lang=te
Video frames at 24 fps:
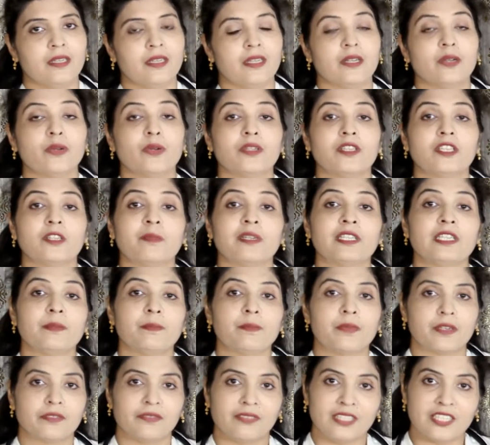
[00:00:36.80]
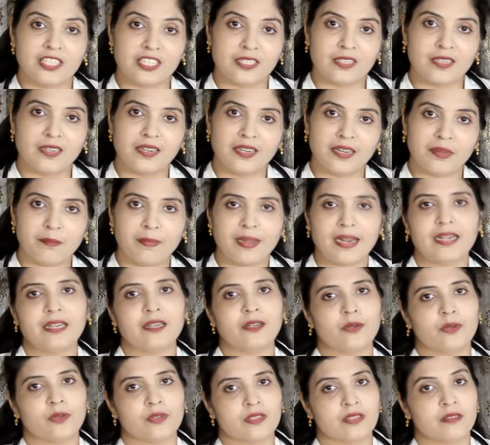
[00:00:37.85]
ఇంకొంతమంది ప్రొఫెషనల్
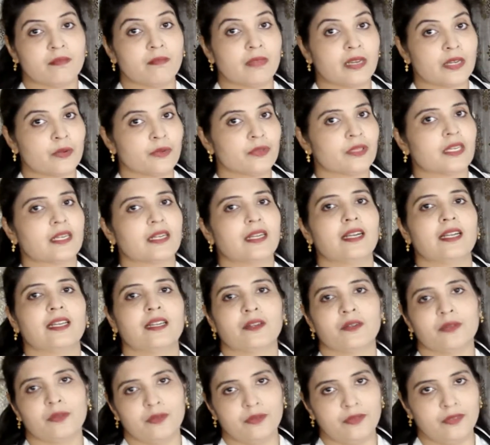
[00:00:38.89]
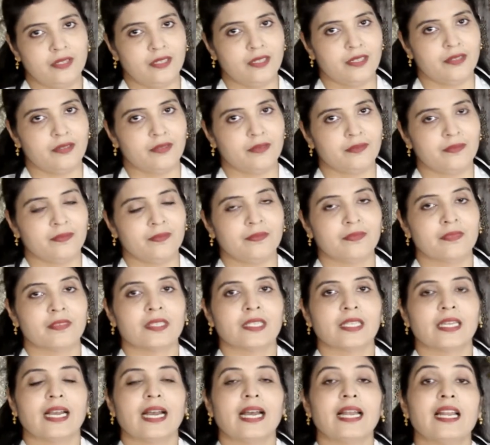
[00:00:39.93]
డిమాండ్ కోసం బరువు తగ్గాలనుకుంటున్నారు
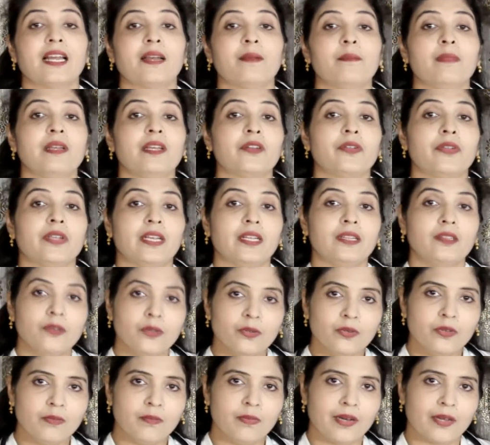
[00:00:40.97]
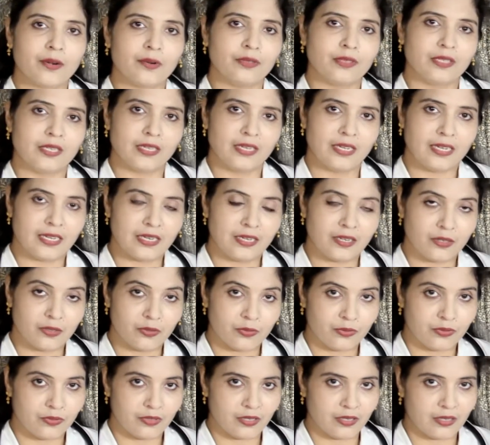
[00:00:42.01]
అలా మీరు ఎందుకు బరువు
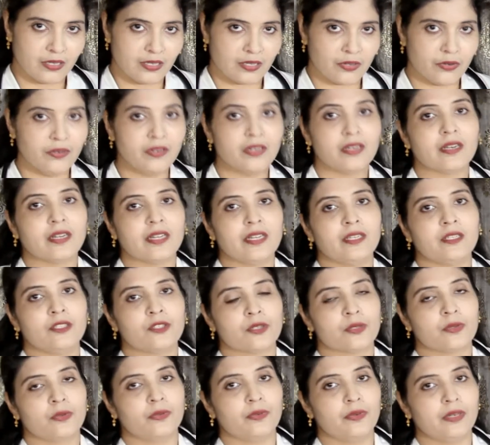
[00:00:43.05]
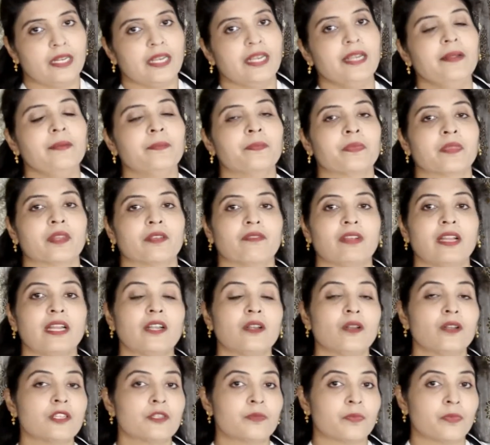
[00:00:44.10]
తగ్గాలనుకుంటున్నారో నిర్ణయించుకుంటే
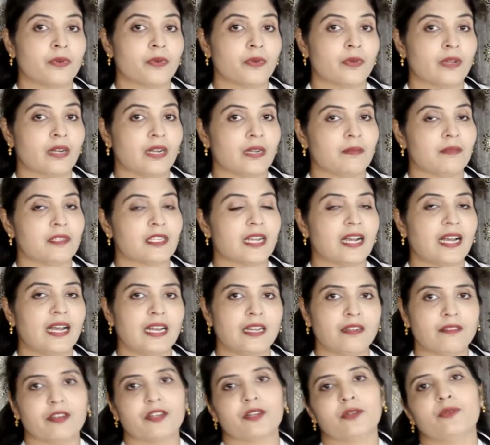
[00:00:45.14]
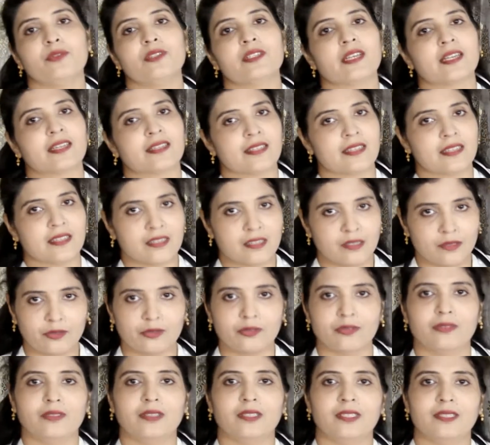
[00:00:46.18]
వెయిట్ లాస్ ప్రోగ్రామ్ చాలా వరకు సక్సెస్
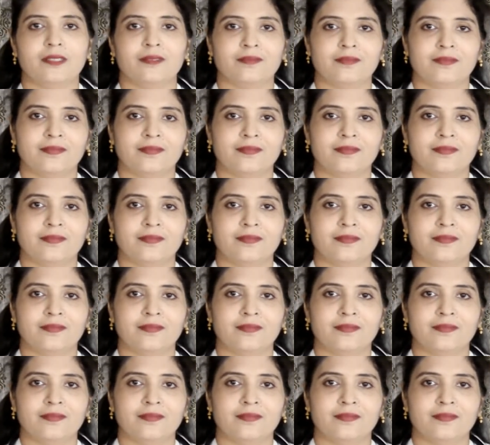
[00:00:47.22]
అవుతుంది